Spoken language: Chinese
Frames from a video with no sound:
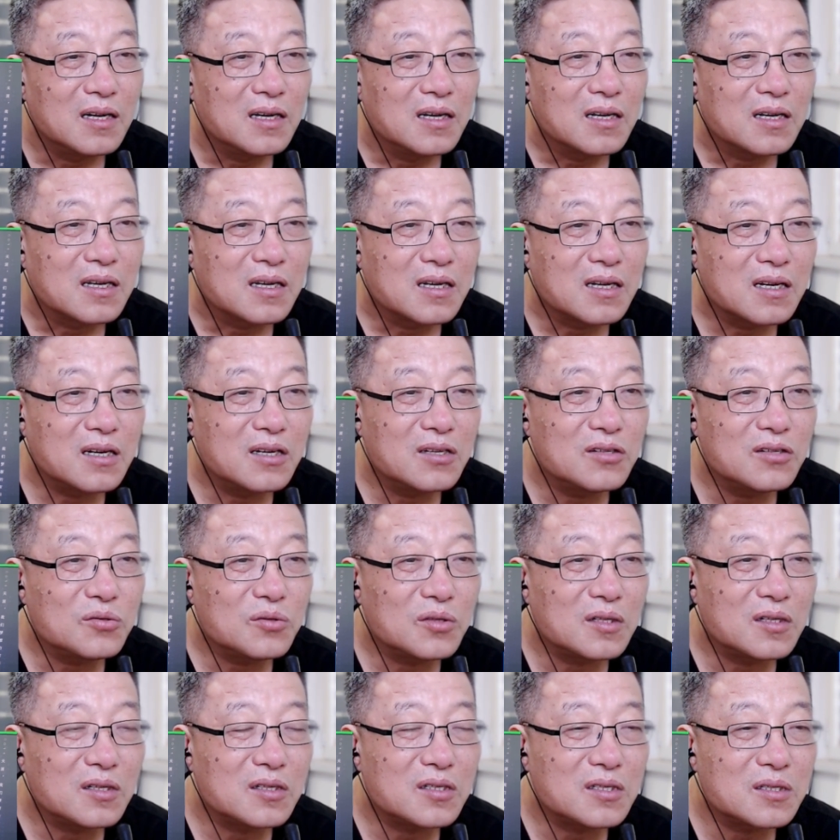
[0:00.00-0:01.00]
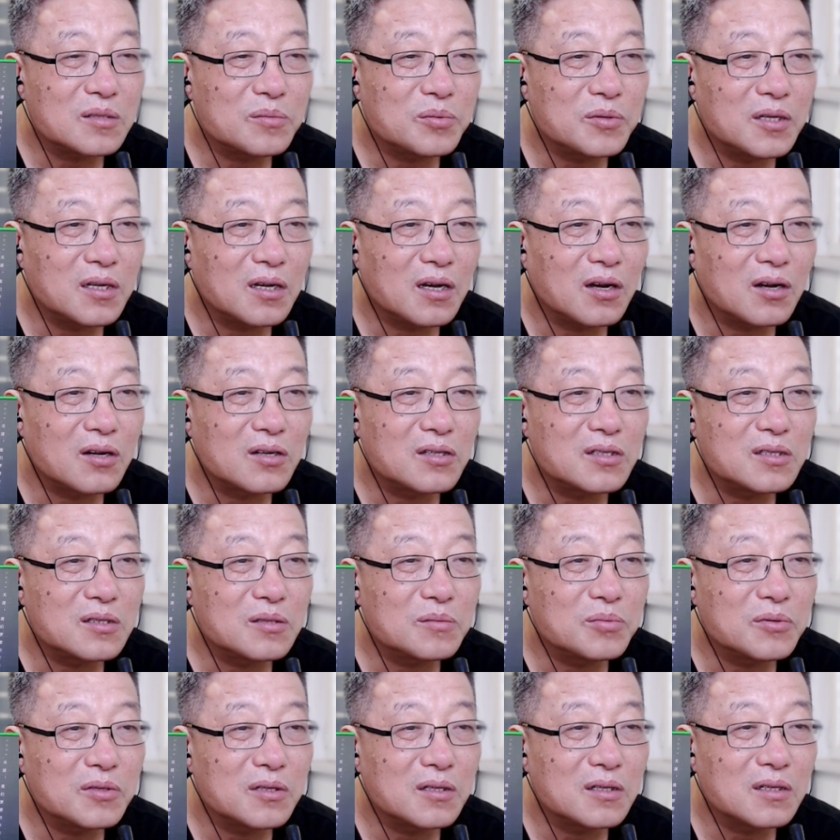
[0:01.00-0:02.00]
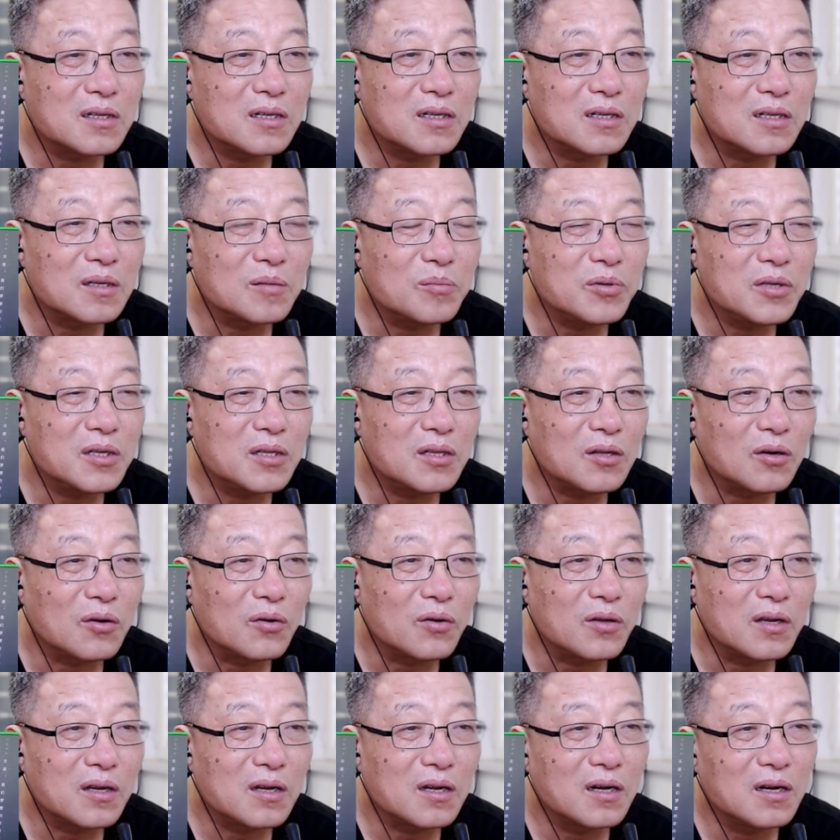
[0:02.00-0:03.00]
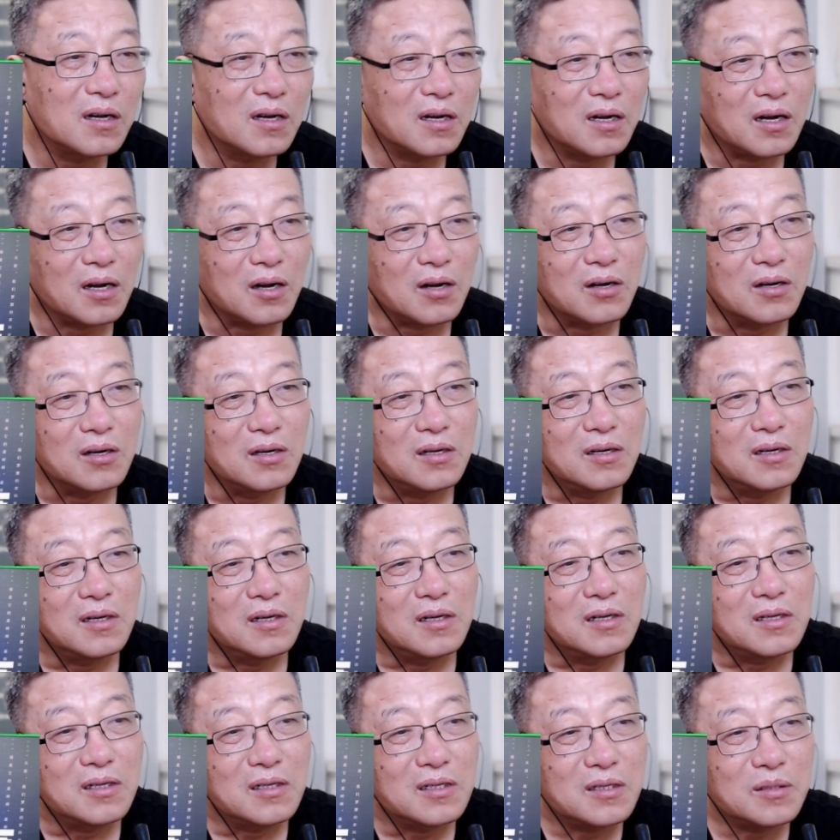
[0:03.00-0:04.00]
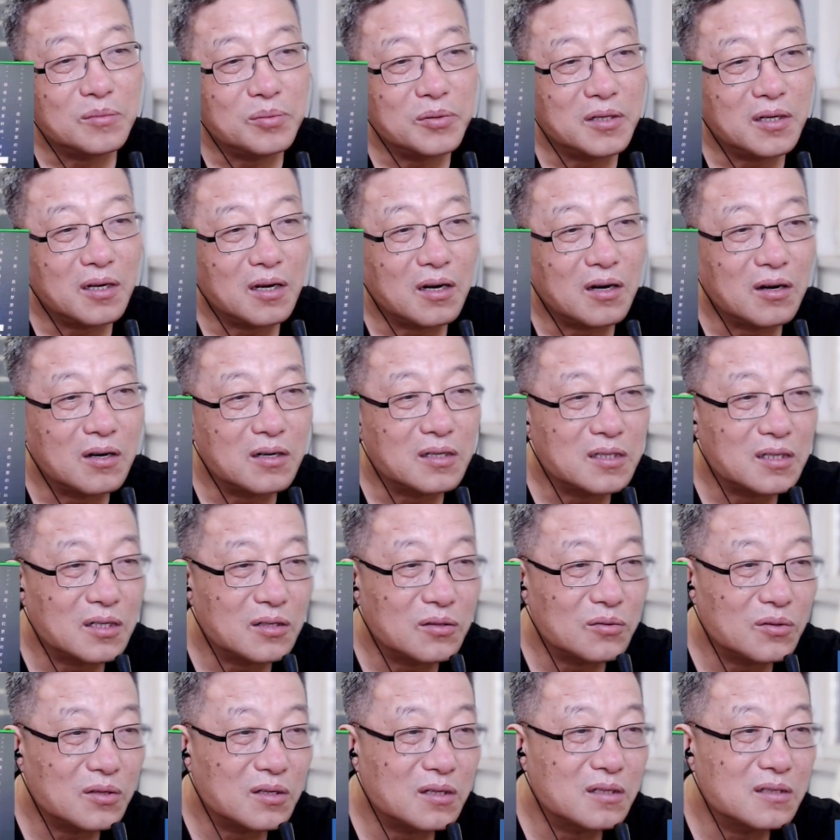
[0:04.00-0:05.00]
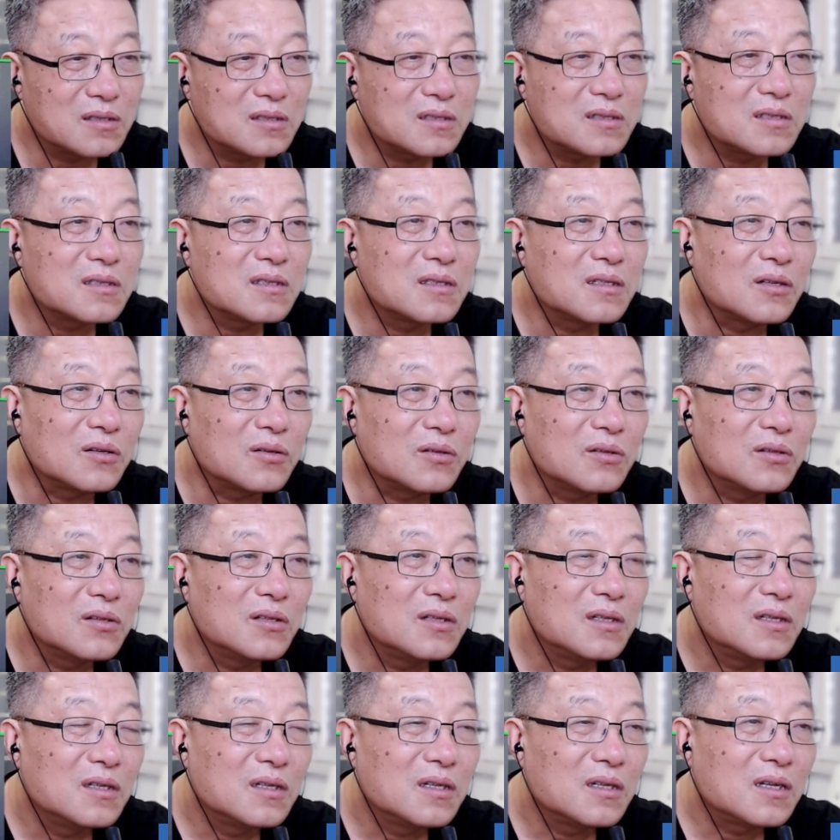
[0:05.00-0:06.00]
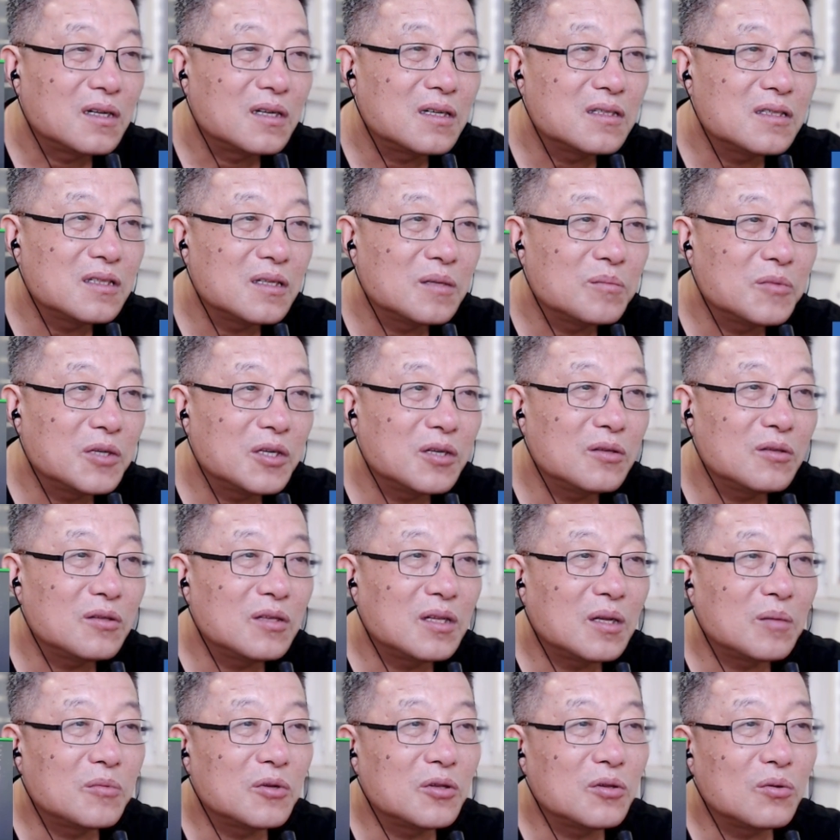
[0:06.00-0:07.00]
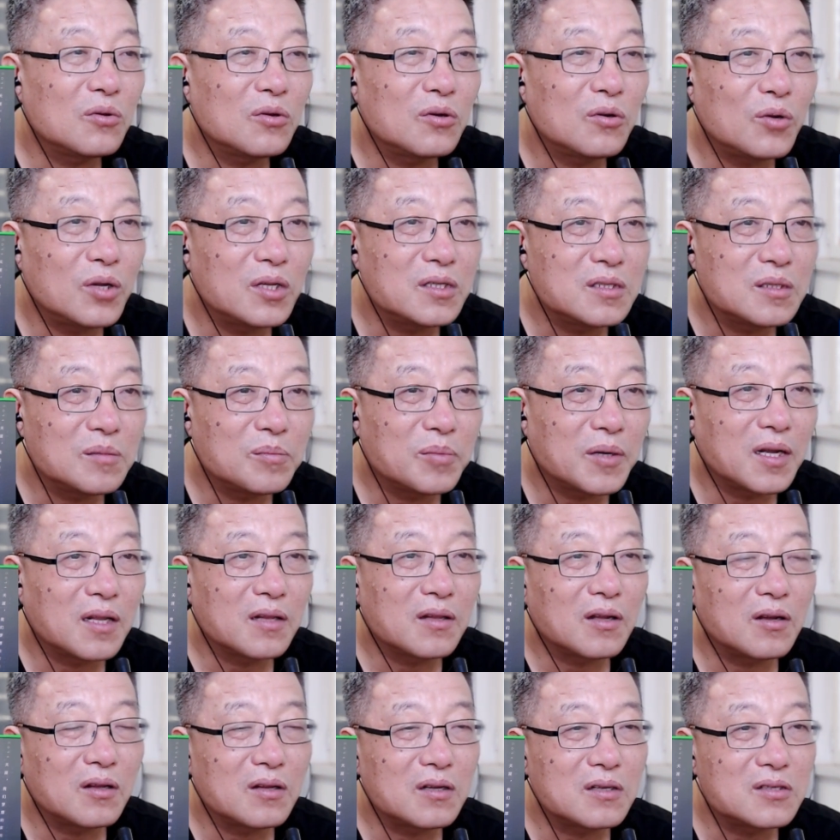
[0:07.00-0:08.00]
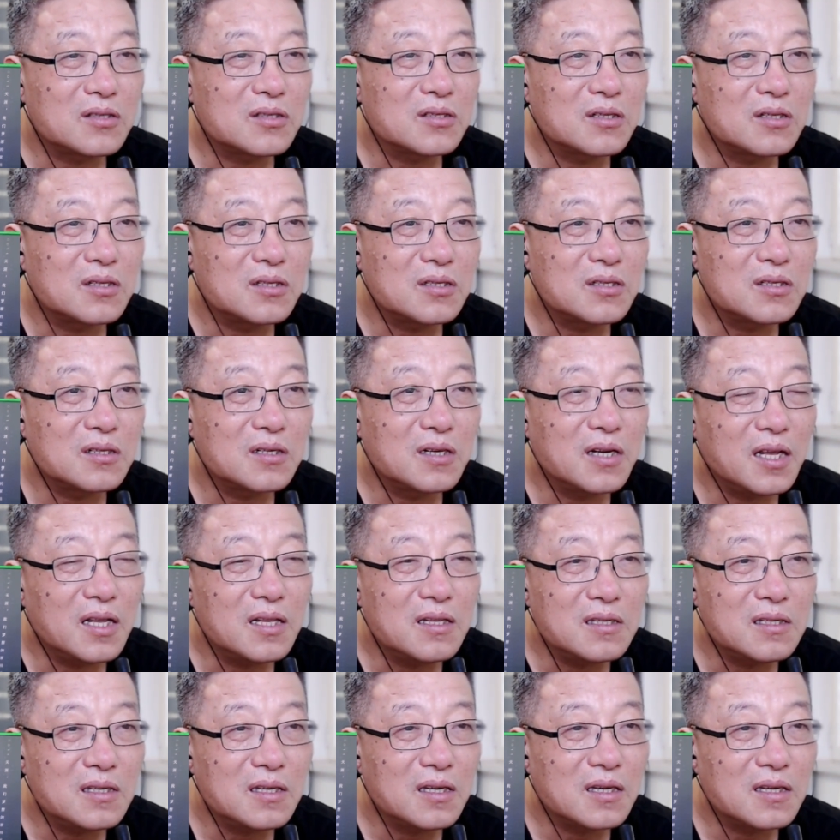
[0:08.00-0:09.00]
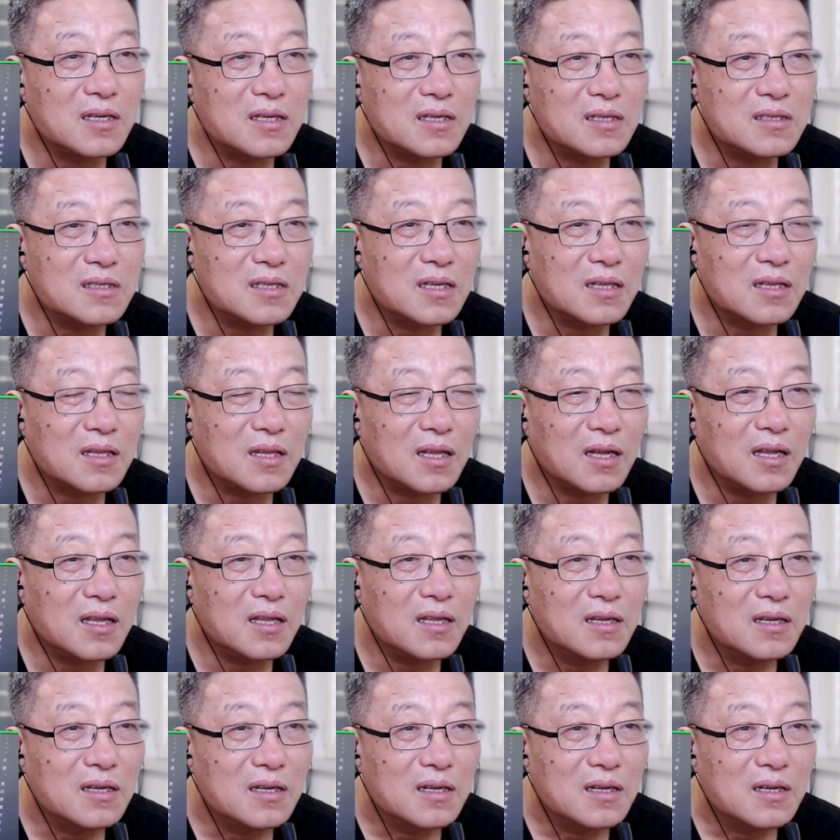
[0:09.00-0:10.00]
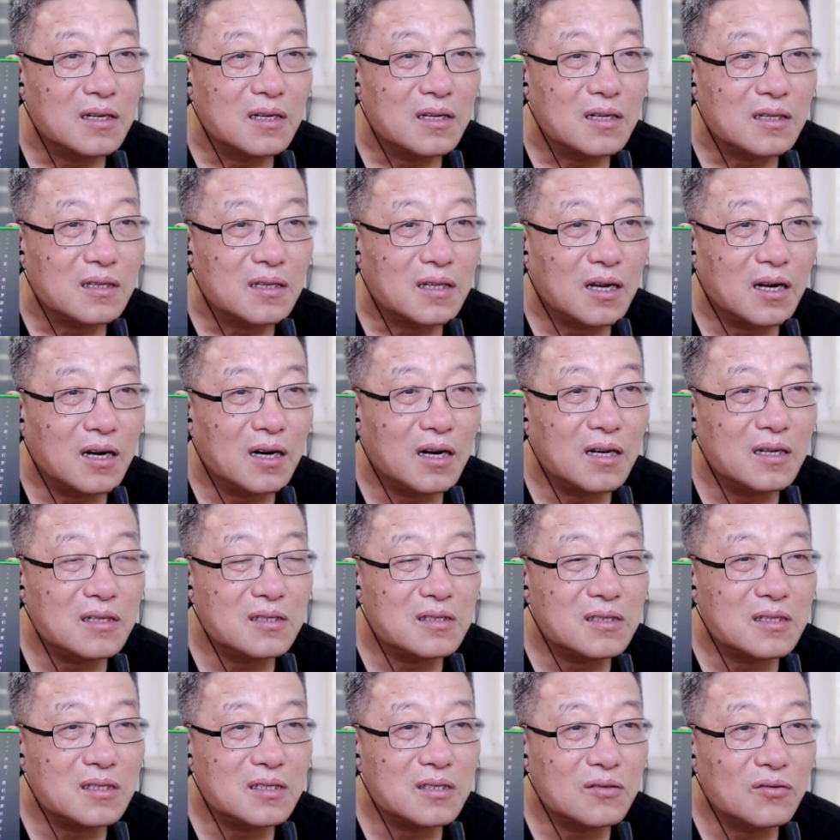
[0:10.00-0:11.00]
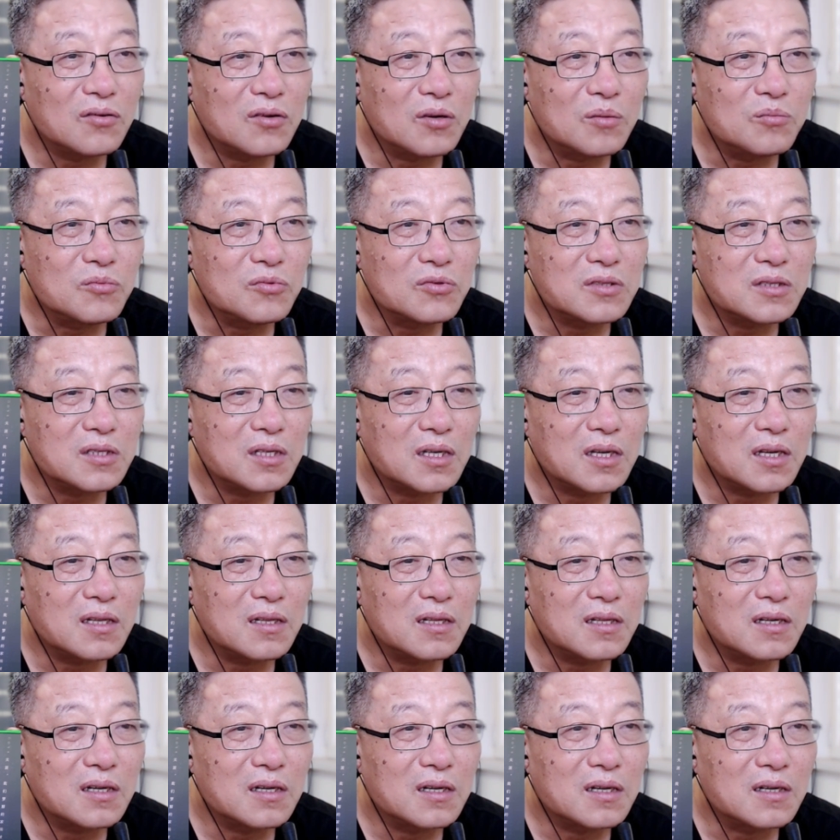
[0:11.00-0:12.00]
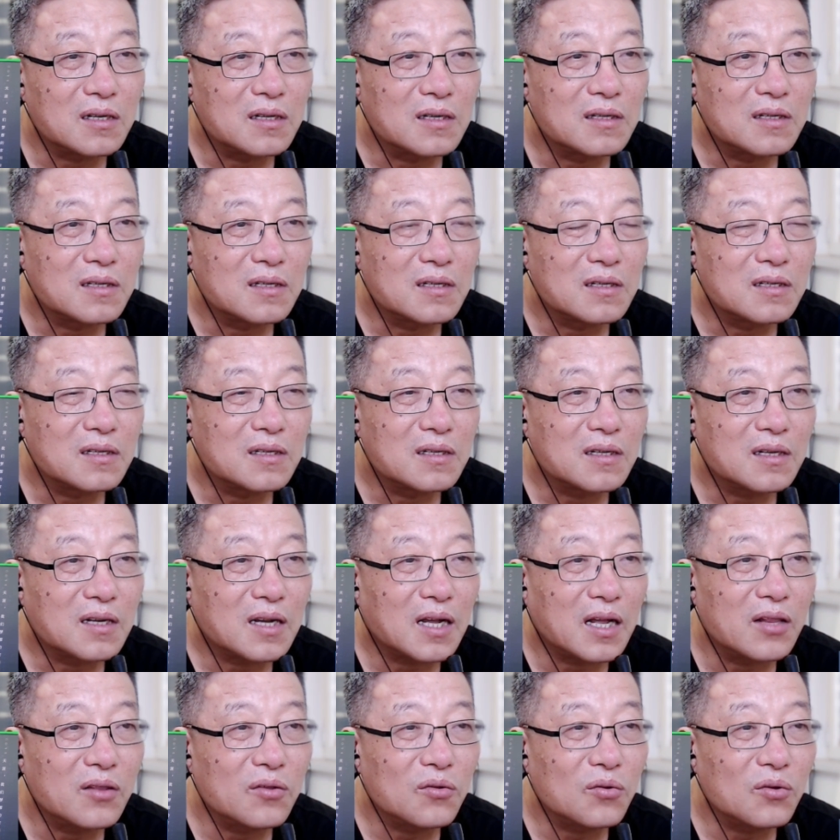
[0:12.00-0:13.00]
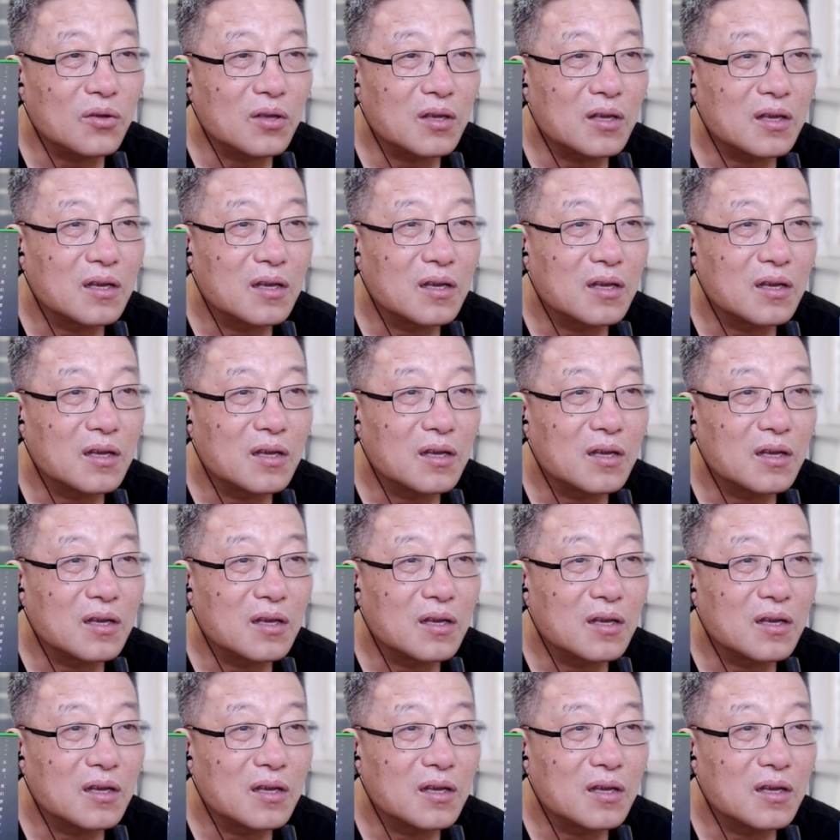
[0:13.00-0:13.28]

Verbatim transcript: 个人觉得视频号直播可能比抖音更好，视频号相对更自由，而且没有那么多乱七八糟的设置，链接也简单。当然，这是我目前的。感觉，